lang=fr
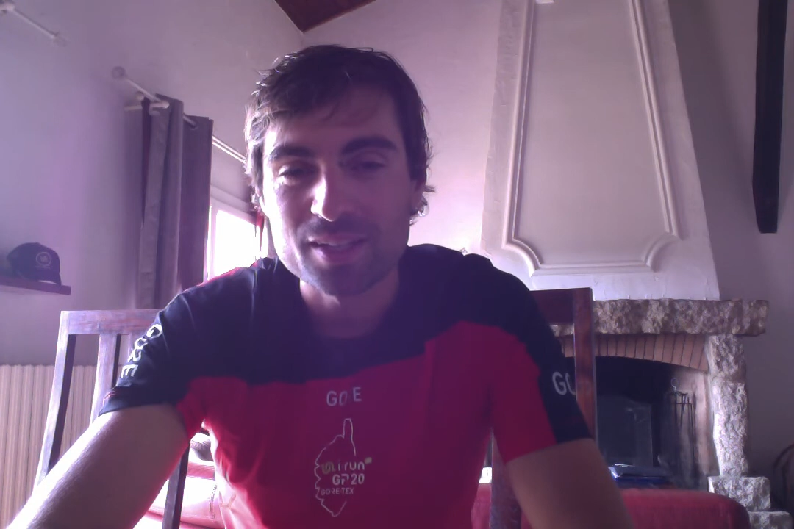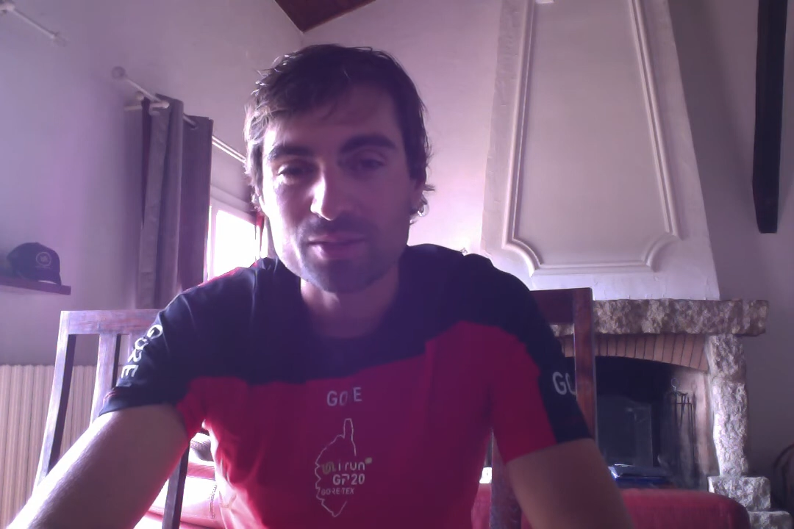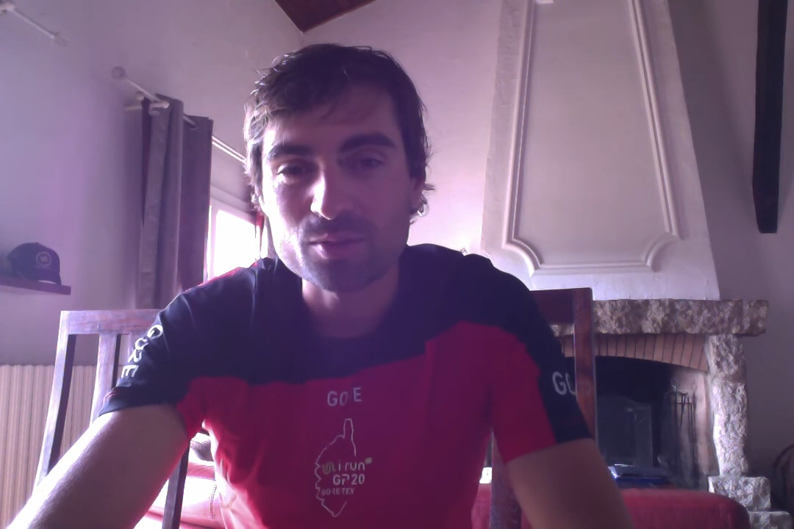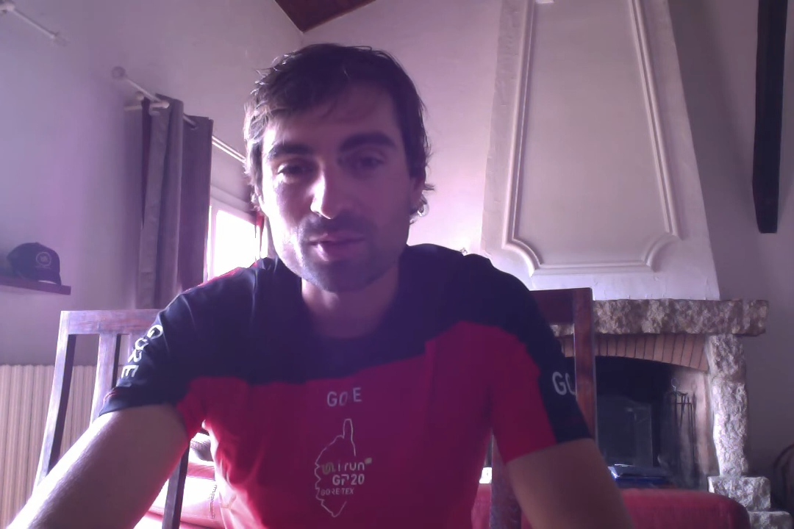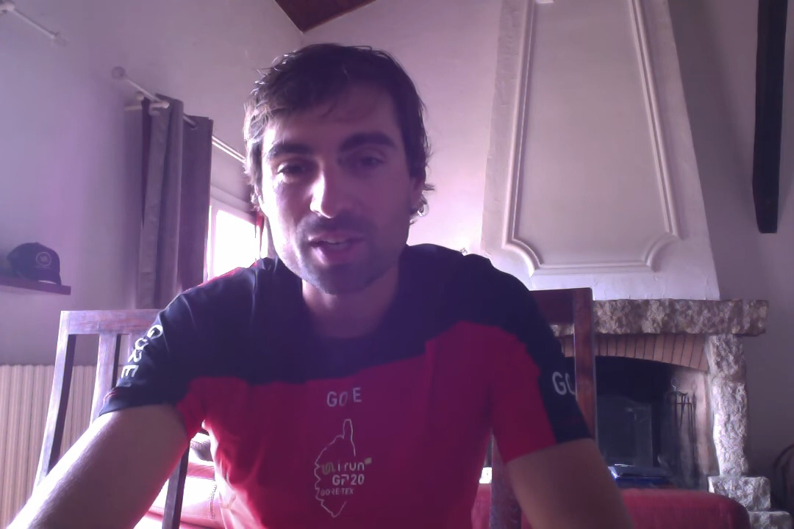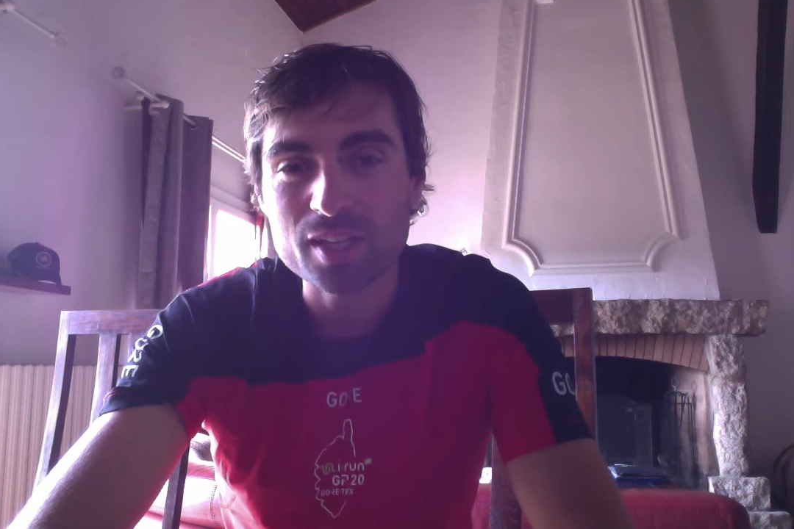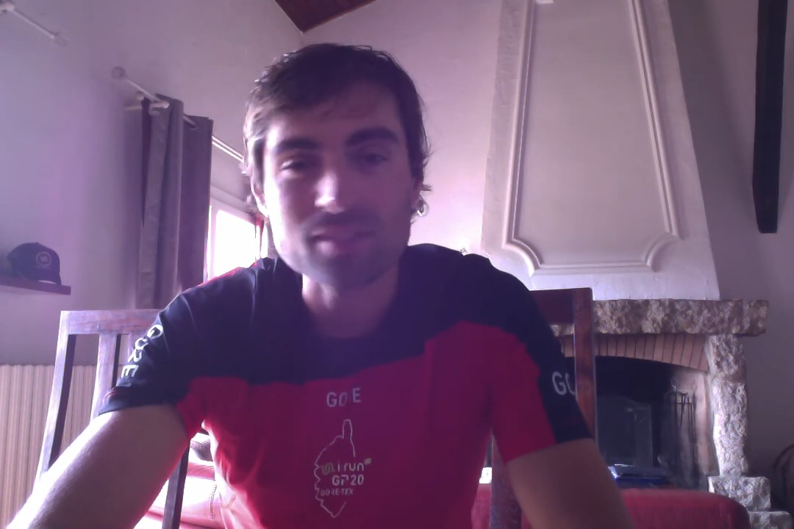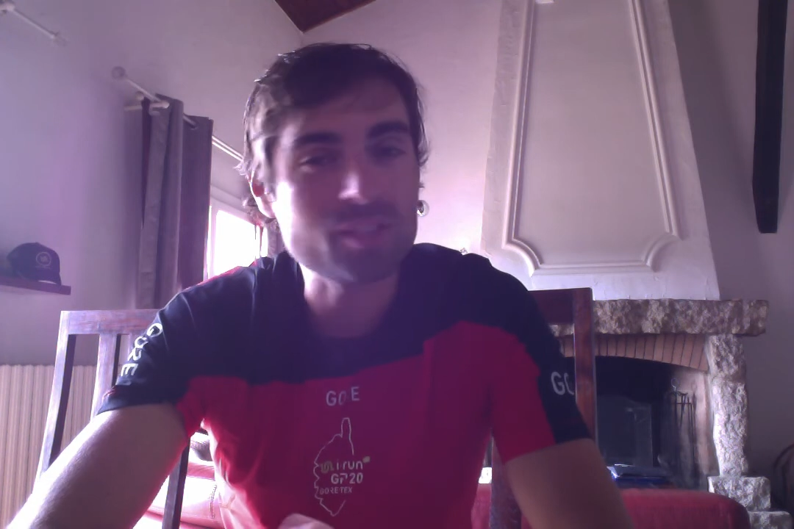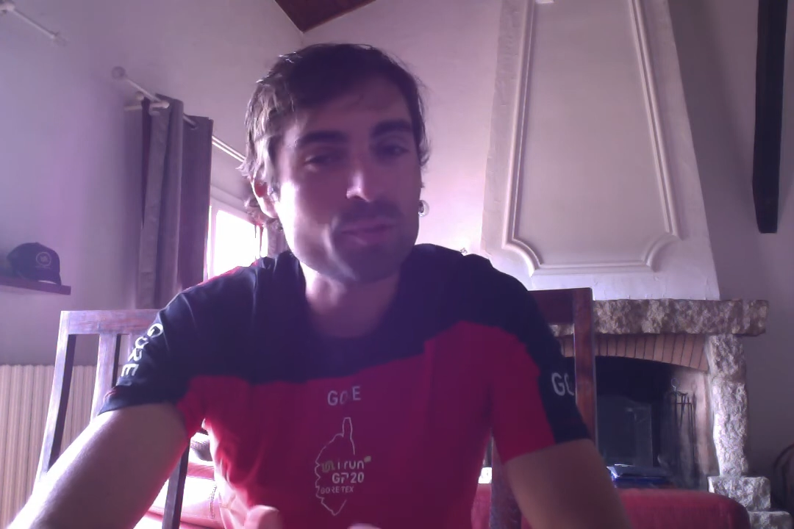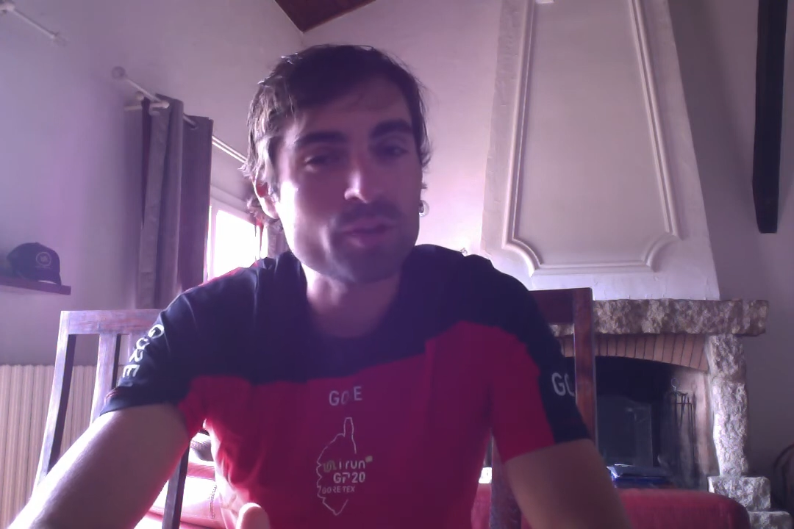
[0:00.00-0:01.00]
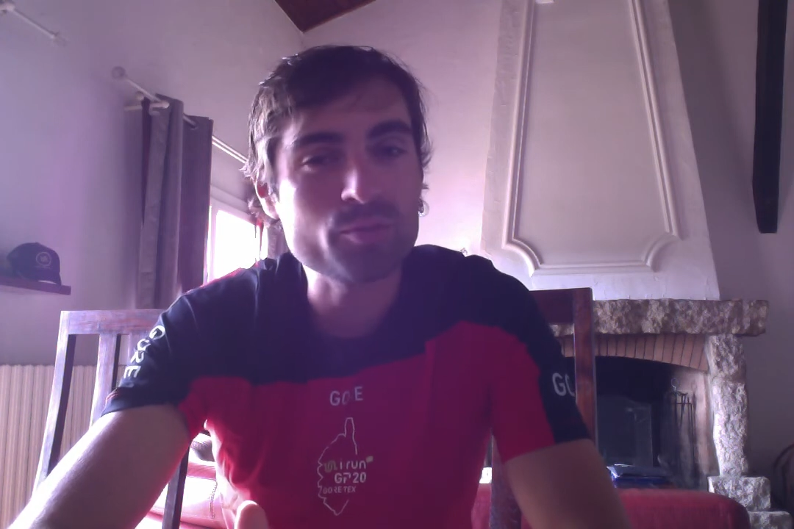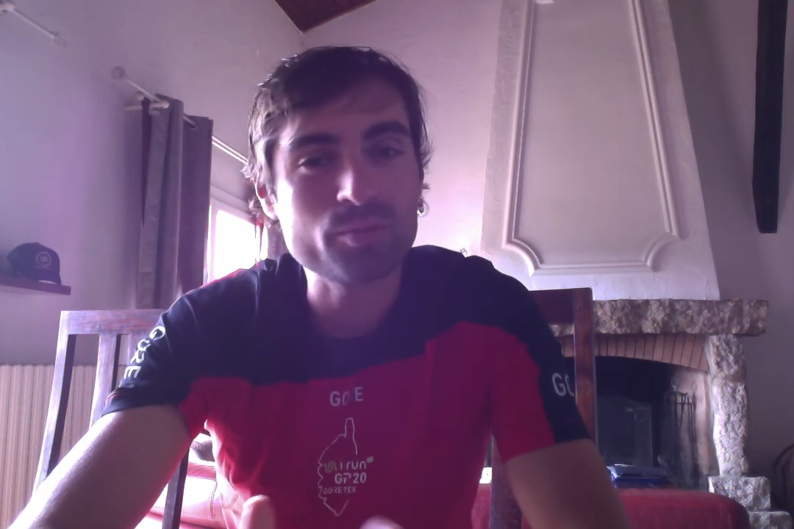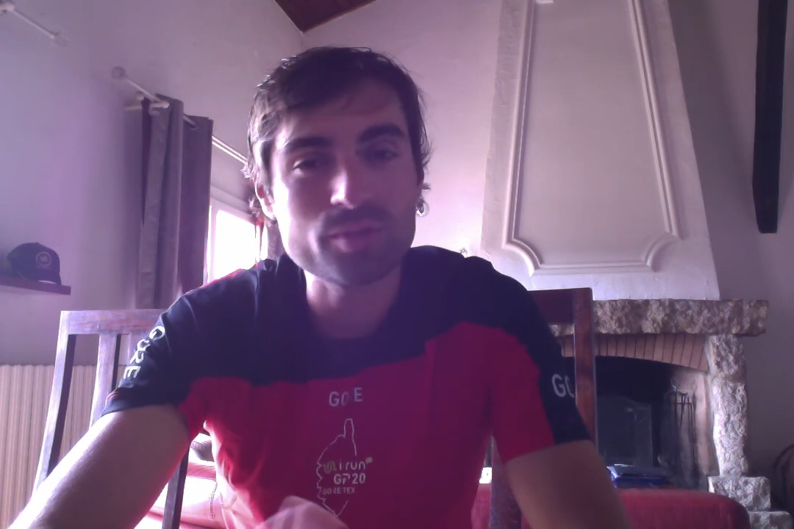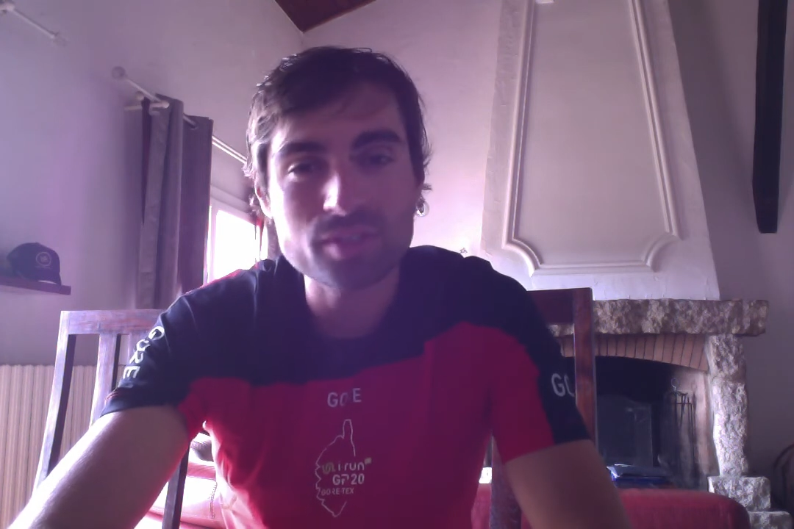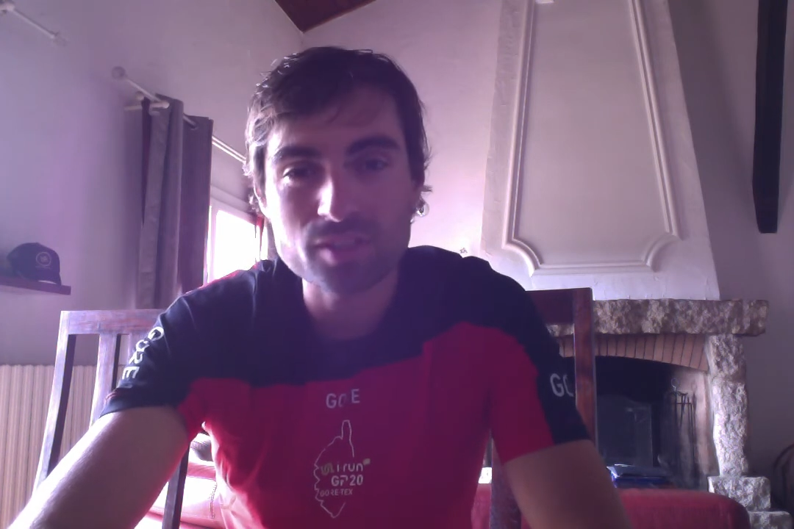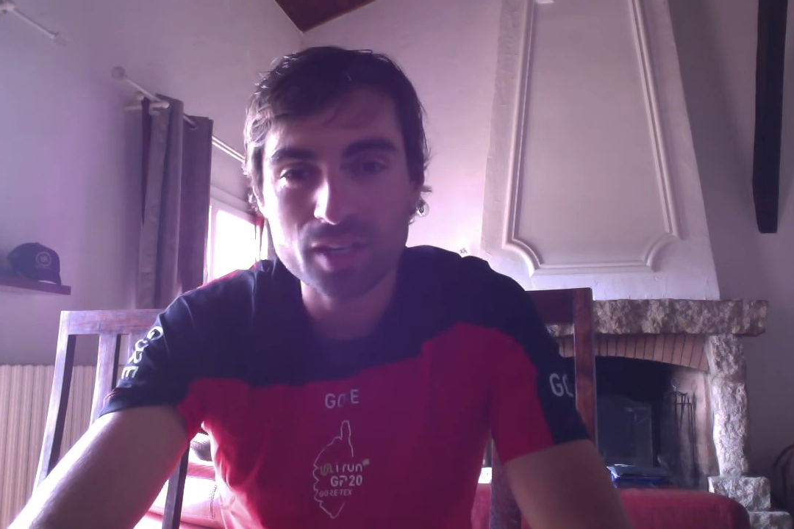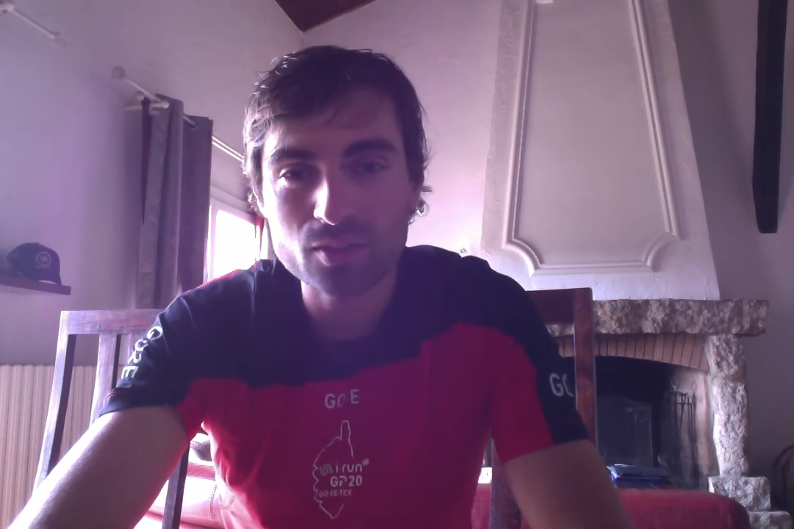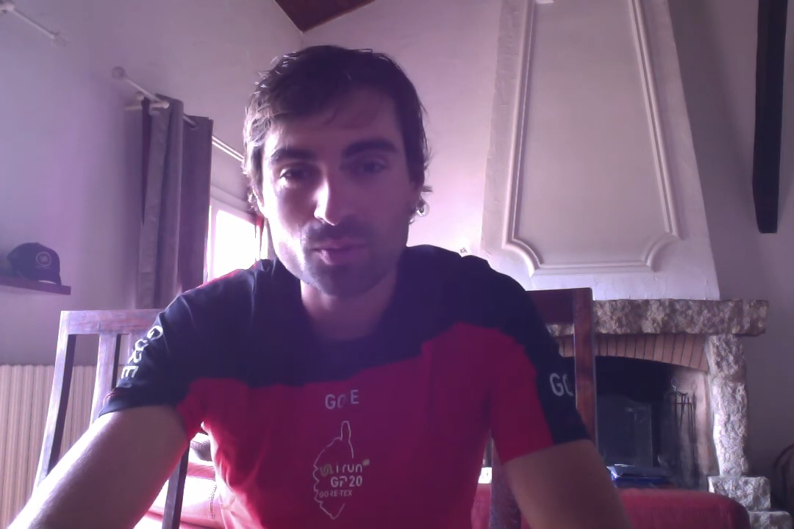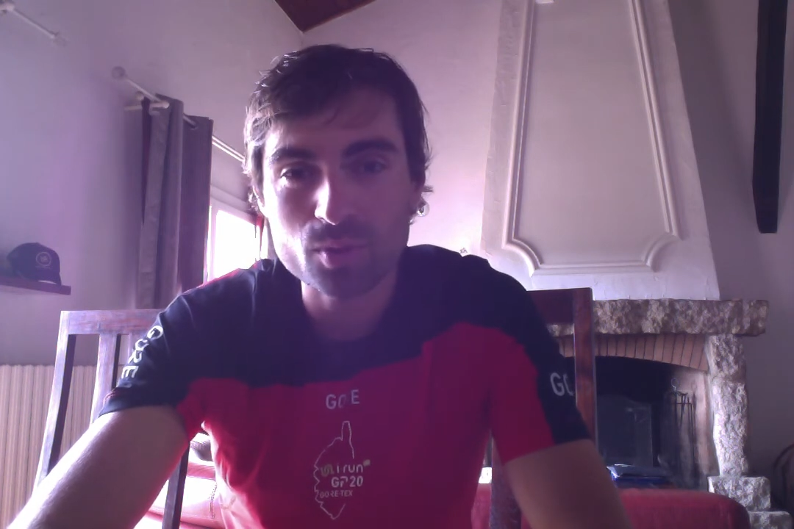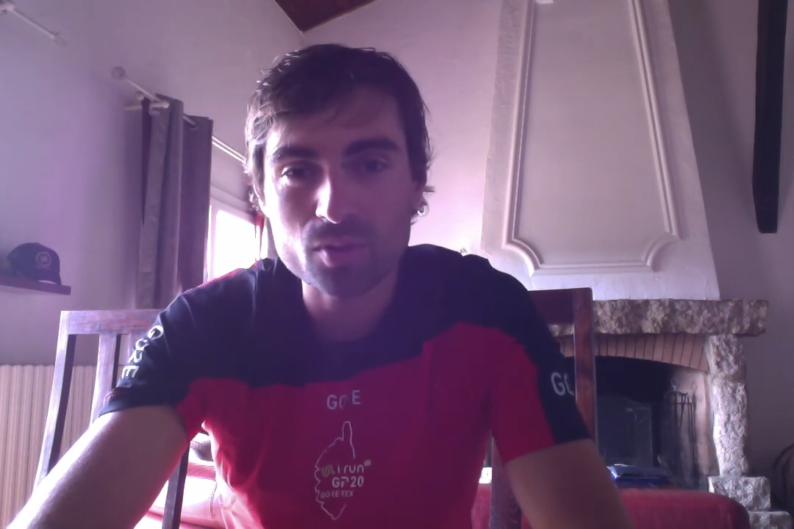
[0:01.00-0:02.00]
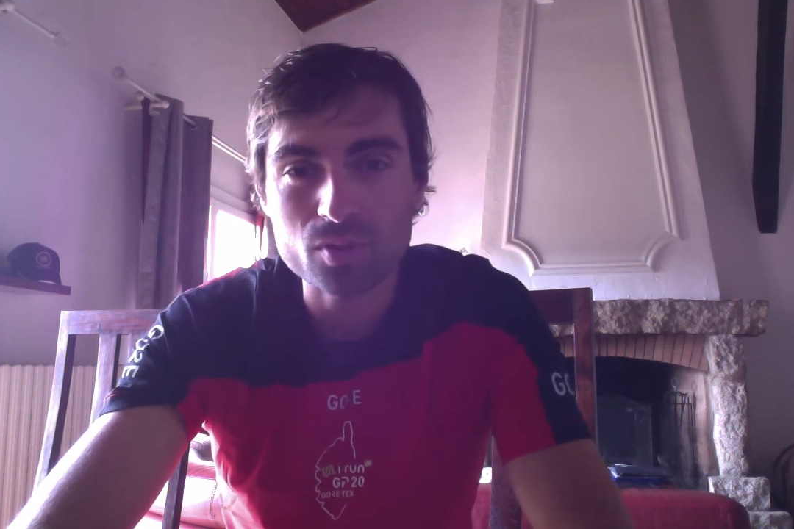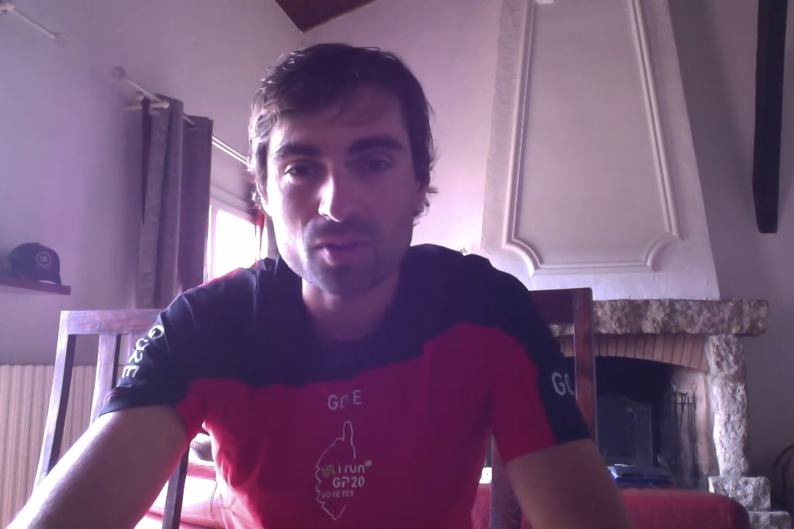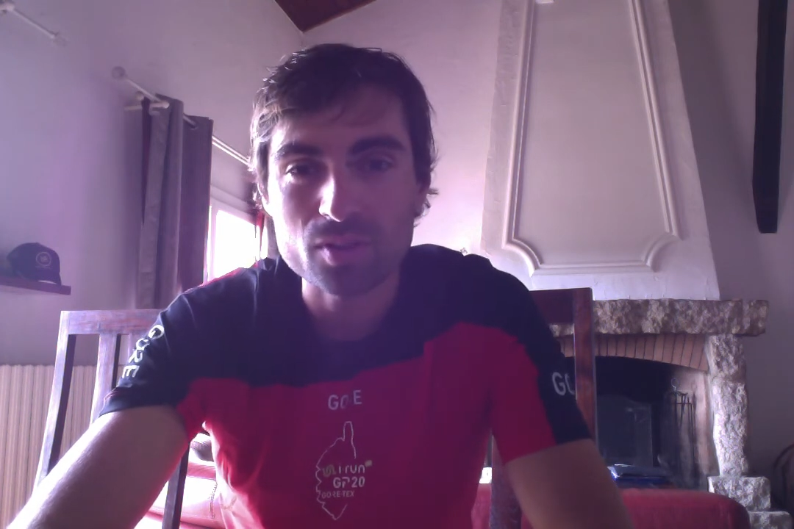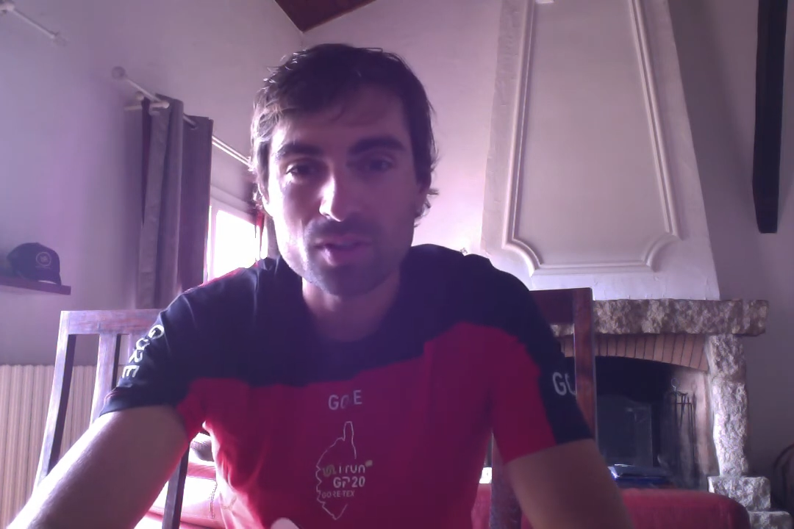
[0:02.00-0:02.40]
Donc voilà, n'hésitez pas, vous pouvez aussi directement